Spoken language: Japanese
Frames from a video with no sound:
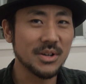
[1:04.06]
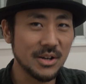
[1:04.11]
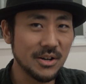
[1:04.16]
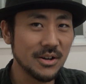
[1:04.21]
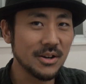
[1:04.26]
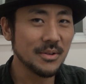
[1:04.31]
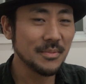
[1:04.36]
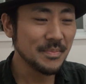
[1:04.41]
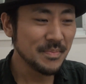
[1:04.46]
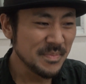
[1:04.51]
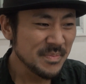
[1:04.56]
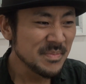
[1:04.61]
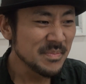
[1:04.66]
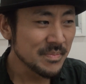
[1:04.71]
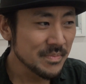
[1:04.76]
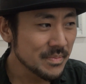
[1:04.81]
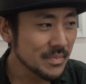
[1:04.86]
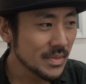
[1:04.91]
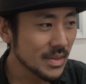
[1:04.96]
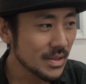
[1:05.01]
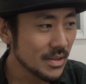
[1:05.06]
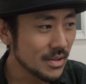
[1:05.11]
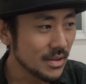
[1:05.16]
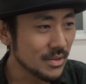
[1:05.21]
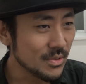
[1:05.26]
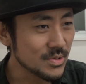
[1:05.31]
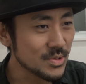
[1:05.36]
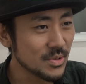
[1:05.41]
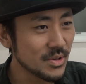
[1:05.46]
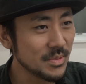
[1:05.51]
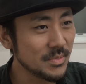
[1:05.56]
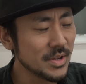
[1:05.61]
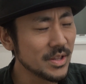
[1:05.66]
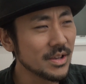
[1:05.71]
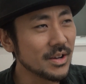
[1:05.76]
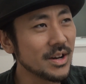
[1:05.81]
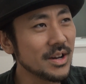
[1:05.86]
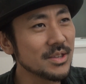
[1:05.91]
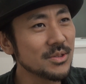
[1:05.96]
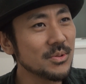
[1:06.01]
かそれま
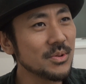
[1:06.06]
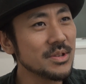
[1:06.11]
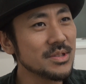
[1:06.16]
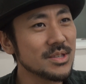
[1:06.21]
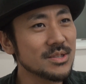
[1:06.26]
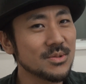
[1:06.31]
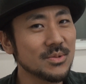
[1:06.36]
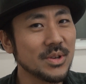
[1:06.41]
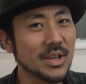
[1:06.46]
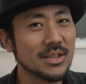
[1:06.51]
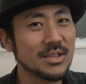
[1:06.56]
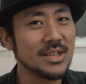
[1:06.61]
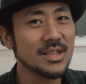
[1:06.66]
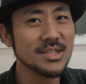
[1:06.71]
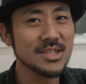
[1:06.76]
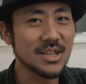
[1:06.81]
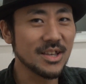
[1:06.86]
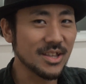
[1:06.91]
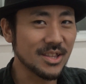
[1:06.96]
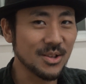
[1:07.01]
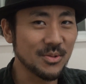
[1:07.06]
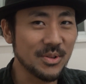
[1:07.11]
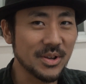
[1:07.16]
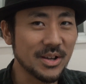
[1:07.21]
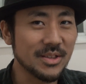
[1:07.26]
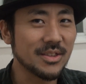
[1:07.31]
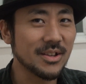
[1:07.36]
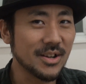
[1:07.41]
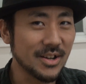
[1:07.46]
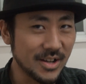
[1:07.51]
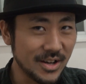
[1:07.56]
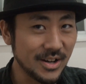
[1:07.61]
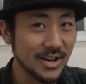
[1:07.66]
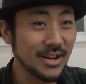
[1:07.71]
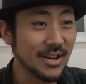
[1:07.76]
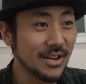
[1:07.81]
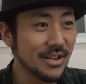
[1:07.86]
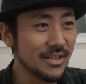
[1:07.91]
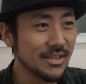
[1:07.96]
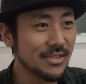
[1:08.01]
で街頭演説をや一切やってこなかったか
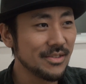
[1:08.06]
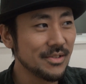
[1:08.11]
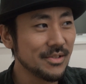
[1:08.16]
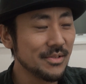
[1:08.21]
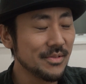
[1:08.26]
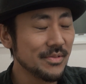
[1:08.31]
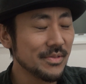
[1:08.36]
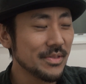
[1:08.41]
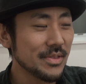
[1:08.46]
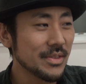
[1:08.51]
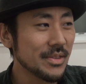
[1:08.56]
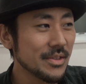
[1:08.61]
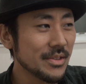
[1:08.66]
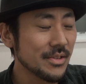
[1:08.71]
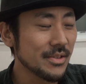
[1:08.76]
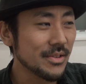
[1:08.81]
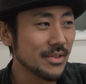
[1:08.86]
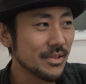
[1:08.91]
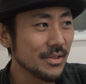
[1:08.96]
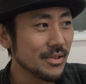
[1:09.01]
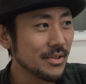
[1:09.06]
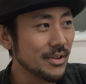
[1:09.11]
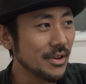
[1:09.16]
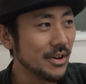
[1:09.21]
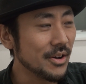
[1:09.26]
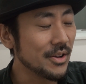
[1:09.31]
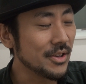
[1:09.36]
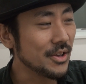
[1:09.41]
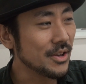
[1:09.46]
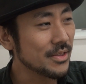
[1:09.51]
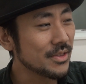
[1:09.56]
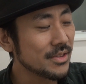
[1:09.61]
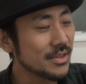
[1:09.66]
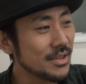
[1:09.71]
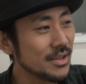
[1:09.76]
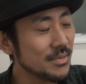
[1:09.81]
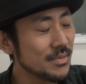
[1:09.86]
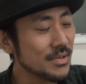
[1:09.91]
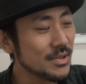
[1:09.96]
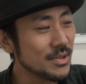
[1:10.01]
らああやっ
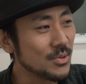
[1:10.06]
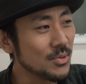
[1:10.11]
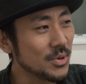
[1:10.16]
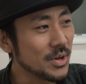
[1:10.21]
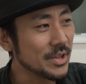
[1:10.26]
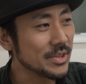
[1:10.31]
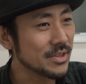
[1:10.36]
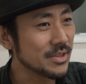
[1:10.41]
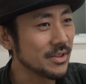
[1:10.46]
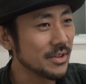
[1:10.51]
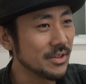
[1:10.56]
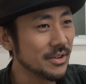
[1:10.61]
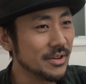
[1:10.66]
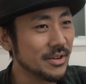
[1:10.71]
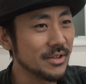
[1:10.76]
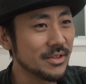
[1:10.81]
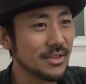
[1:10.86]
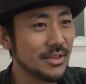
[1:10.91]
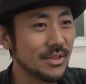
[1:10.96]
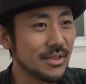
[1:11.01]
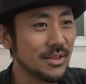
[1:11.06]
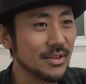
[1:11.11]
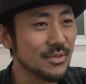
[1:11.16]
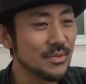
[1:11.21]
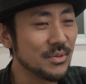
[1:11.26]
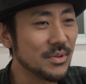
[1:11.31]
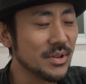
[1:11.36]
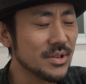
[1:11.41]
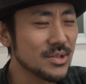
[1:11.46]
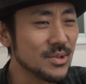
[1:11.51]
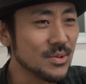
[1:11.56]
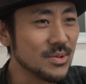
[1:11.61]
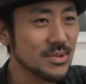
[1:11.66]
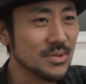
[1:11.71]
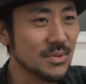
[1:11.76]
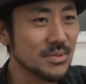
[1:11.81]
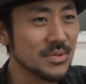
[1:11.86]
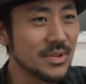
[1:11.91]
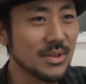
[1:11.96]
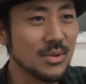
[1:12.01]
てよかったなっていうのが率
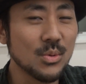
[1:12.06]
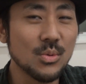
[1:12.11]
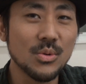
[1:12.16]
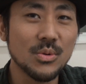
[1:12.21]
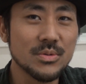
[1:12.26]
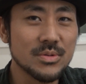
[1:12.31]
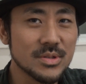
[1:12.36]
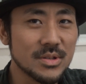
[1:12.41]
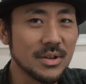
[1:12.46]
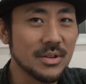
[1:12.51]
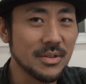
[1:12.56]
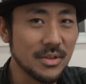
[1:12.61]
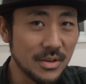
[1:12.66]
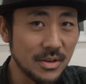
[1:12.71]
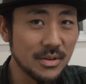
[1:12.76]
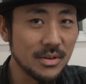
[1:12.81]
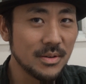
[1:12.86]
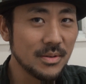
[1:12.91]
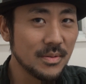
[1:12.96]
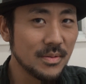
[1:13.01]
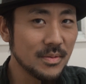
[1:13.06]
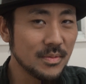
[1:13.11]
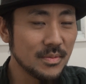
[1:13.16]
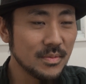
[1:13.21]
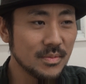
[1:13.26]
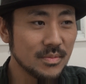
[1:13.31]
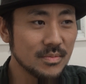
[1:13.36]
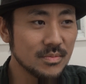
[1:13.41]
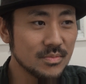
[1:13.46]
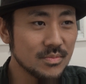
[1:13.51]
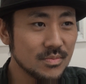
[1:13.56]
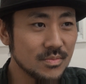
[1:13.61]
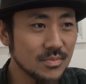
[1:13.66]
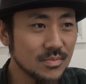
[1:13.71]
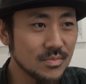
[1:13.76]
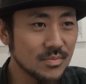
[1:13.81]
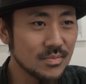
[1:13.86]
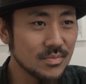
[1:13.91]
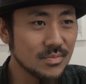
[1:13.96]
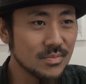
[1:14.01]
直なところですかね。やってよかっ
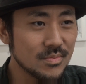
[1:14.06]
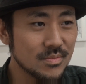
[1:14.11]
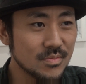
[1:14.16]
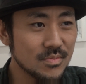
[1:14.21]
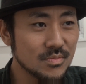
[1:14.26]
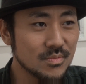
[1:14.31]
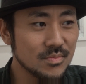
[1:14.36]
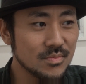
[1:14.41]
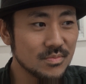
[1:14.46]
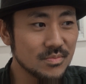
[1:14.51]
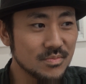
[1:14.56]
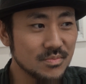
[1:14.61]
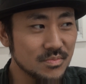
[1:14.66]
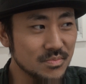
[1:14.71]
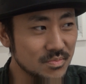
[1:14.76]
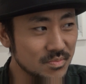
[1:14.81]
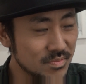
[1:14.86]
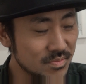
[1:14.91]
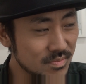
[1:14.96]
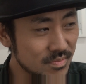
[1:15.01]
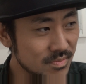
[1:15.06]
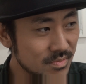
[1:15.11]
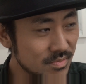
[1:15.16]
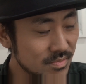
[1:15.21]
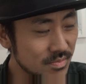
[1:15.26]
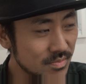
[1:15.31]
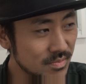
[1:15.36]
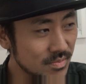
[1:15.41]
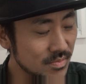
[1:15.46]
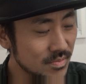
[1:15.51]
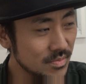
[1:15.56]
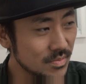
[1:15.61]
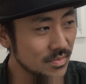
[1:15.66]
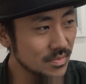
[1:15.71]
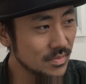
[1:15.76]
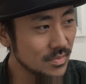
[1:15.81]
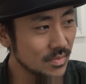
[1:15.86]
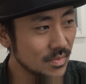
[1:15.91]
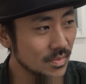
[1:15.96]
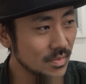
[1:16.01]
たなっていうのはう
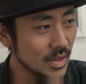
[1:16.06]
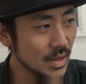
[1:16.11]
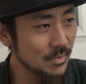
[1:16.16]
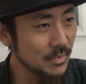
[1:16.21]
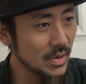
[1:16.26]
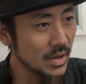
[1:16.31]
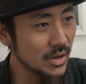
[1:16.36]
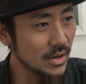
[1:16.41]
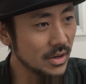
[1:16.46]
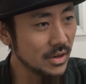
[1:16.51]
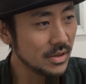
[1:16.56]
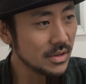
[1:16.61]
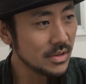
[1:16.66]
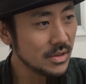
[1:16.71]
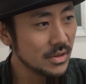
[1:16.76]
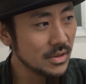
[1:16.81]
んやっぱ